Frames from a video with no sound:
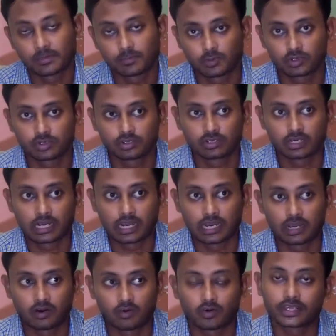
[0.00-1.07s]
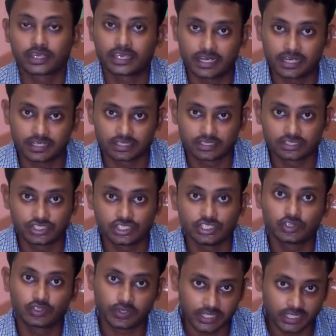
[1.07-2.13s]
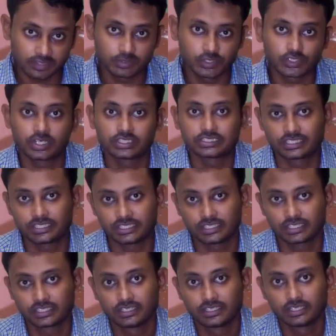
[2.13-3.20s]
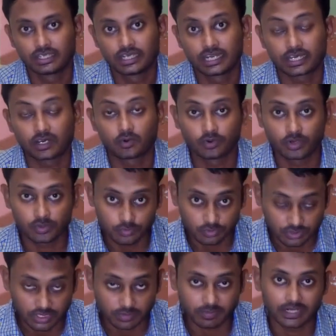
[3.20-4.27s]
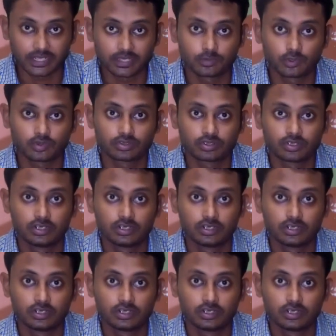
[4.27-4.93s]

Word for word: এবং অনেকের চিন্তনের বিষয় যেটি এটা হয়ে উঠতে পারে এবং